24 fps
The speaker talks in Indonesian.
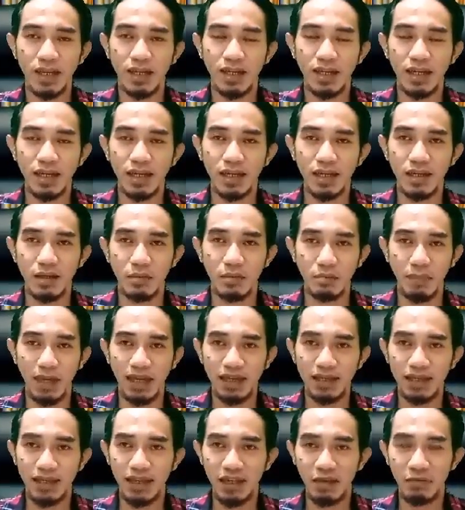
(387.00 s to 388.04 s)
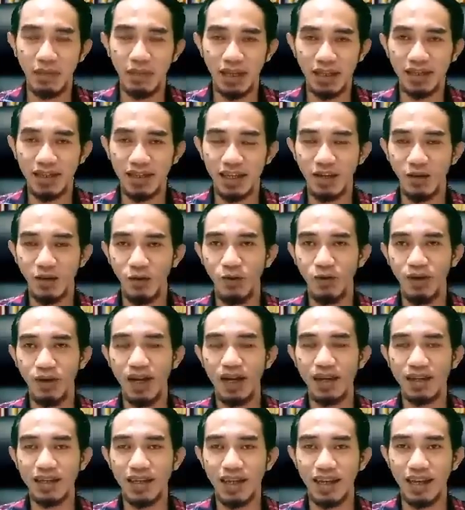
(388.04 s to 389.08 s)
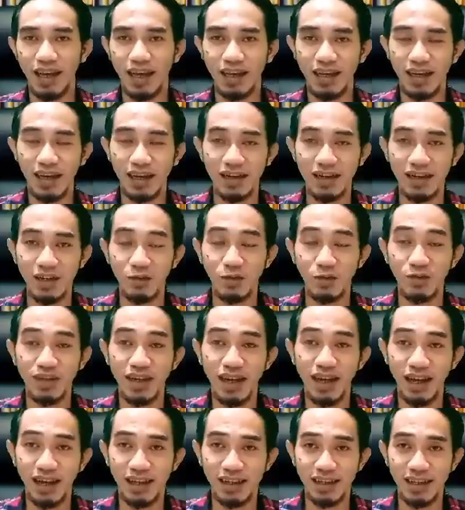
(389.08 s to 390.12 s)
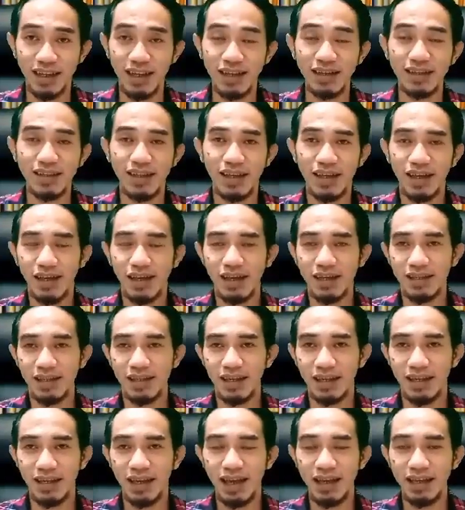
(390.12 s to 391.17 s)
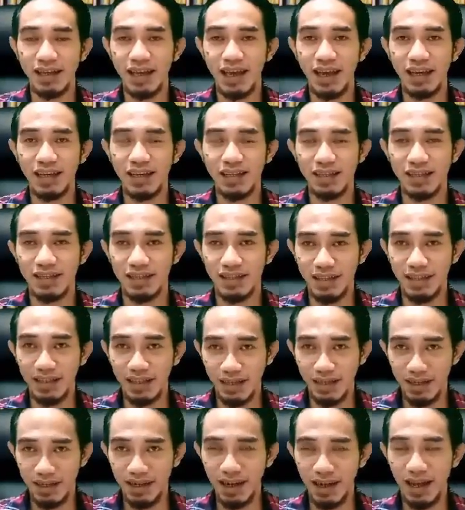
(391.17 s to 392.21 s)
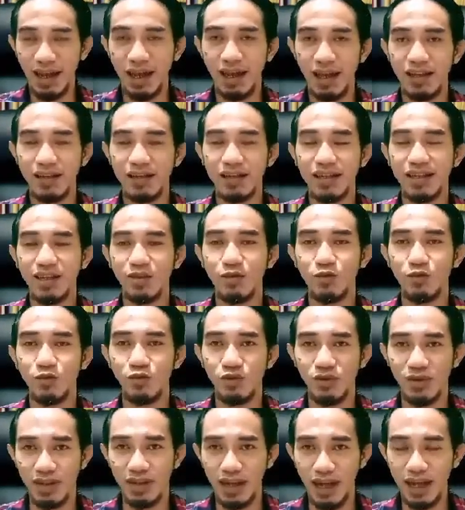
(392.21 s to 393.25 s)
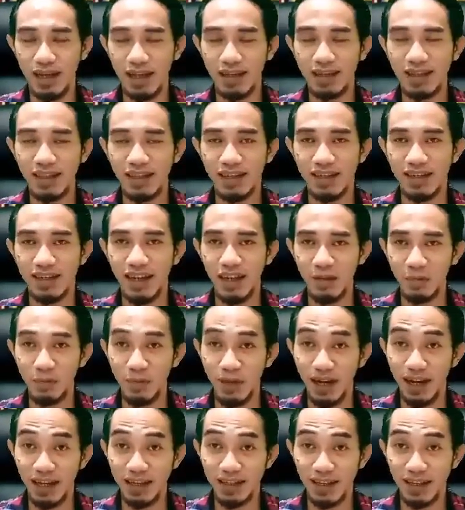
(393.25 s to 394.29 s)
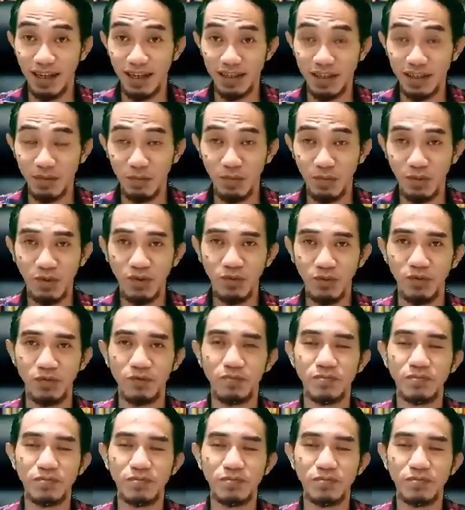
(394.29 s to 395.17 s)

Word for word: ke masing-masing orang yang akan diundang ya sehingga yang tidak diundang tidak merasa cemburu.